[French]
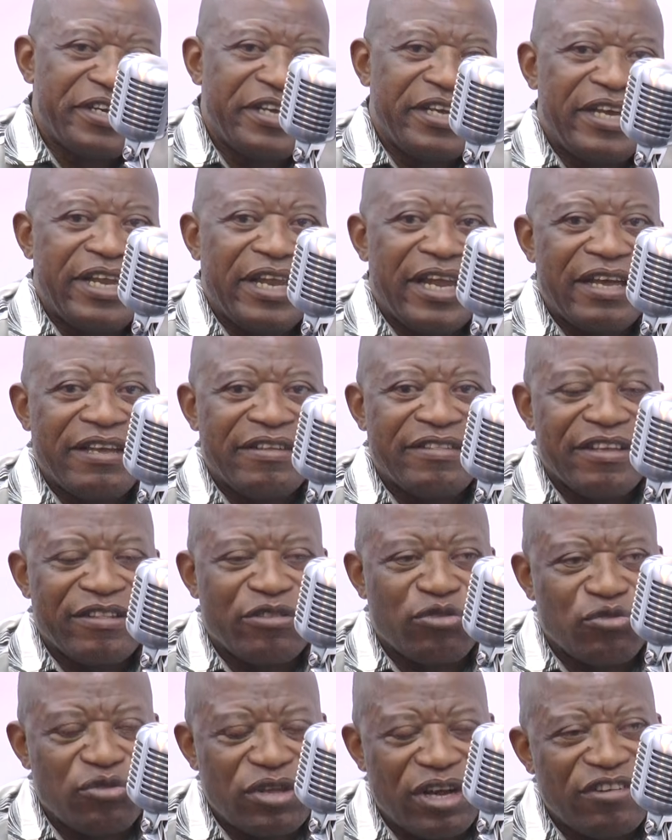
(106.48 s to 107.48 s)
Et il a été
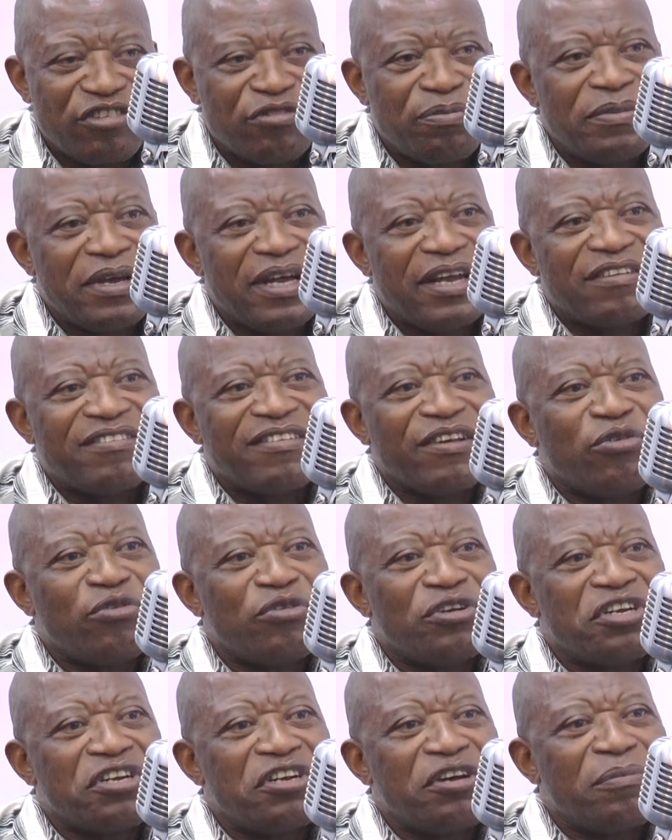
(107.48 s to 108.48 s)
transmis à la
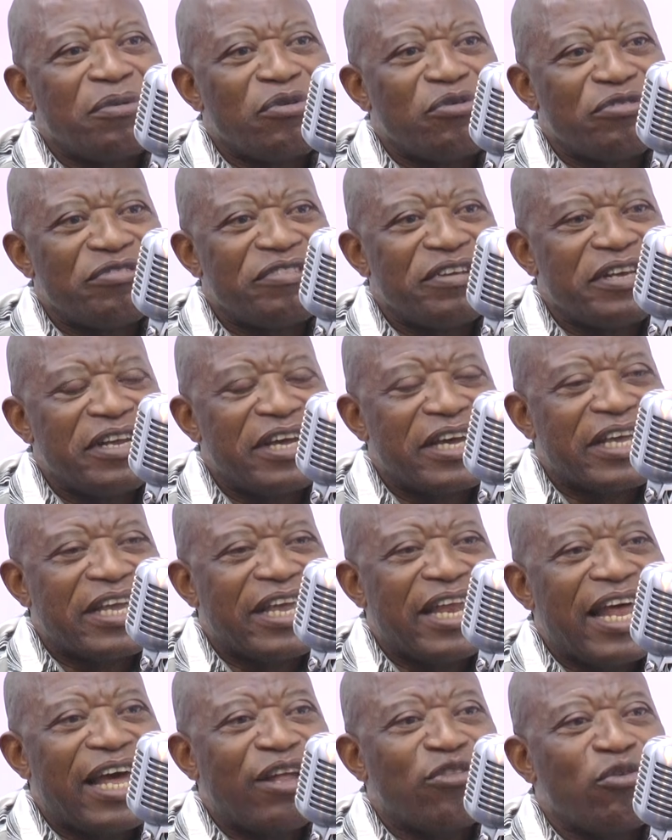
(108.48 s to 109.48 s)
seconde chambre, le Sénat,
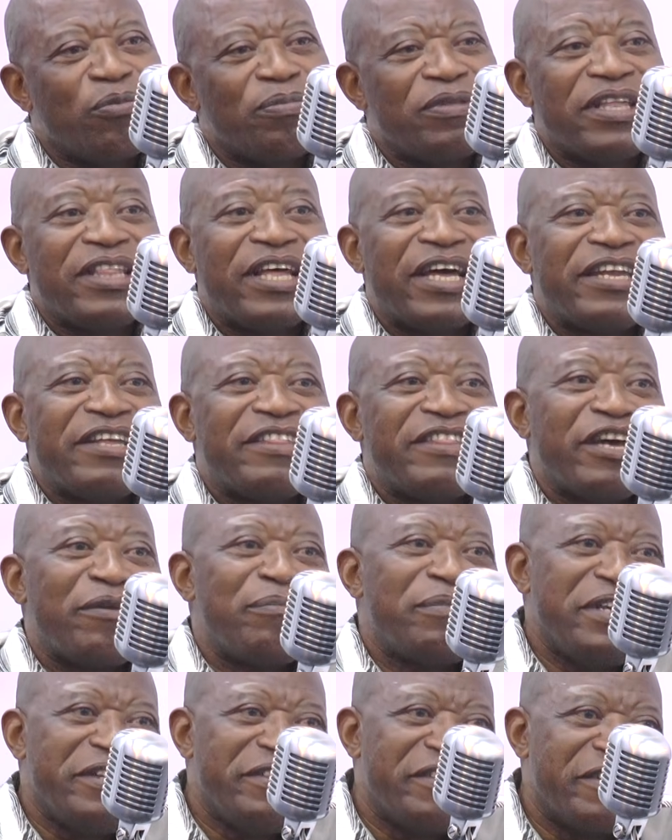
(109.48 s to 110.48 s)
qui l'a adopté dans des
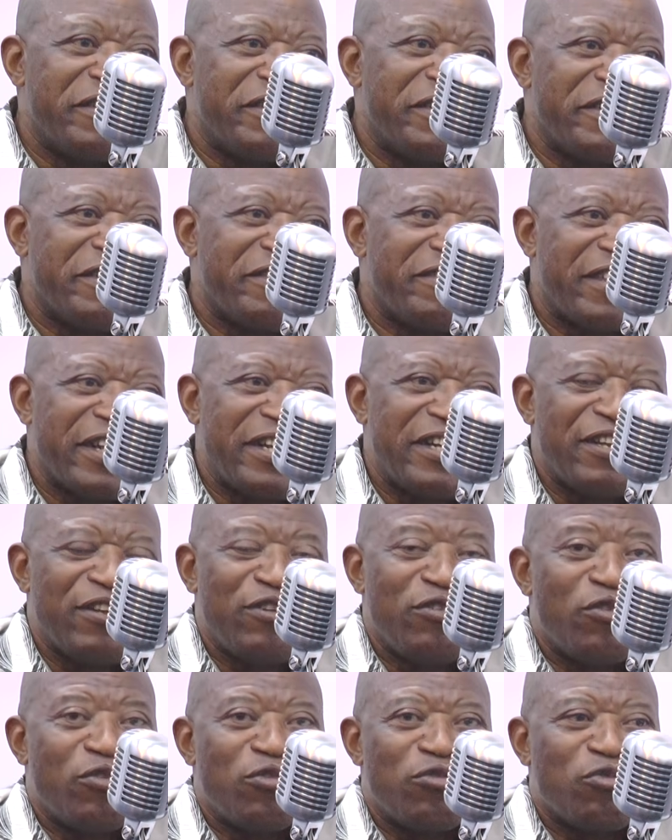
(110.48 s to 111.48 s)
termes identiques, c'est-à-dire
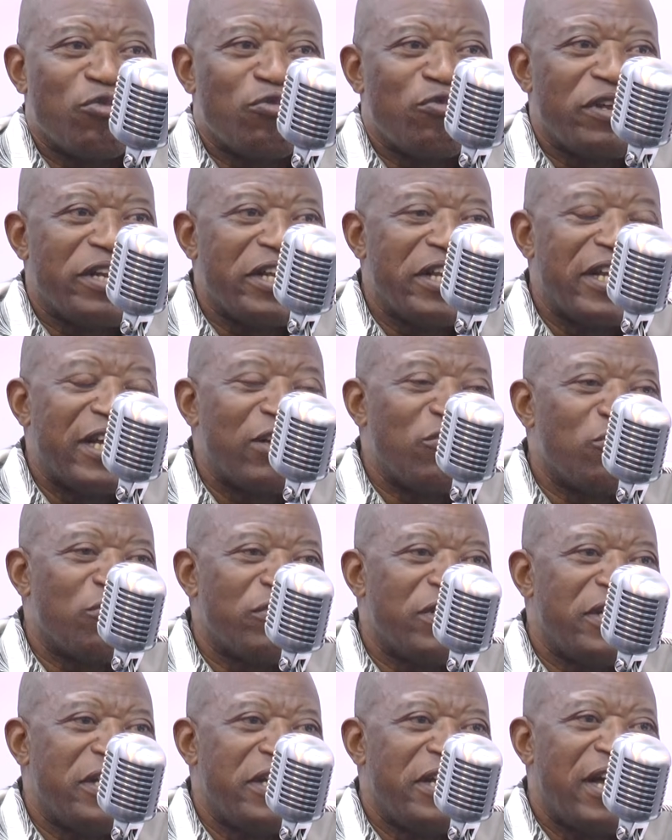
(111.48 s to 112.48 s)
qu'ils n'ont trouvé rien à
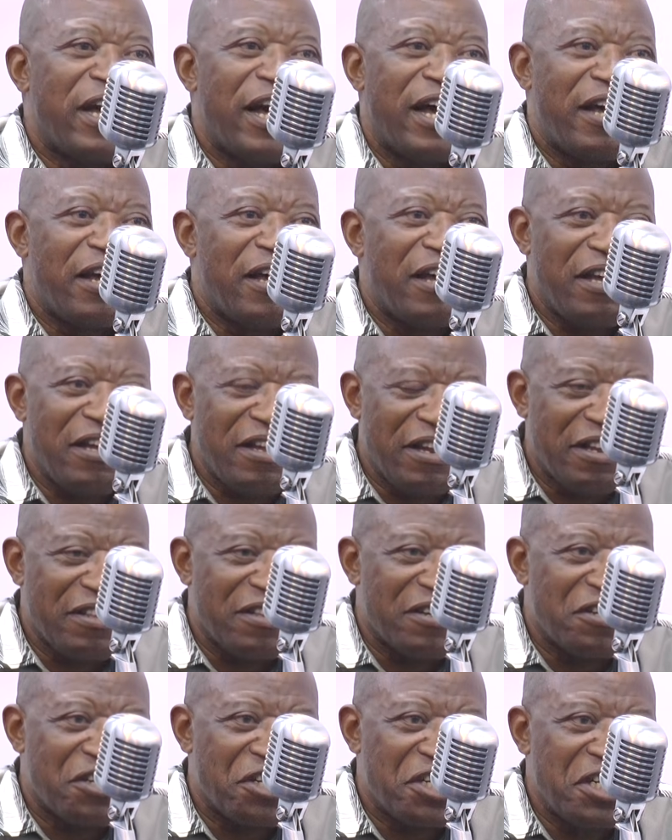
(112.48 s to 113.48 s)
ajouter ni à y
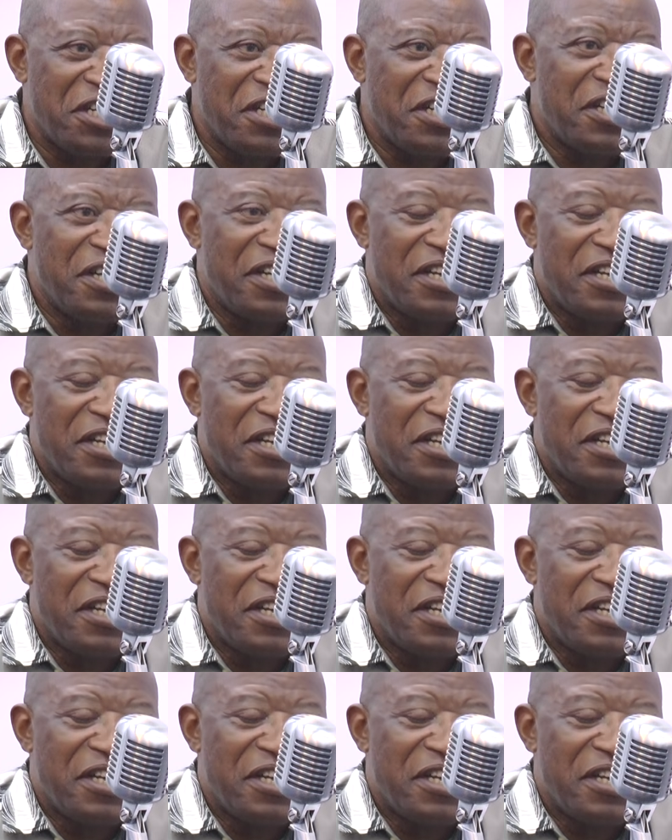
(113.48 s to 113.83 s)
retrancher.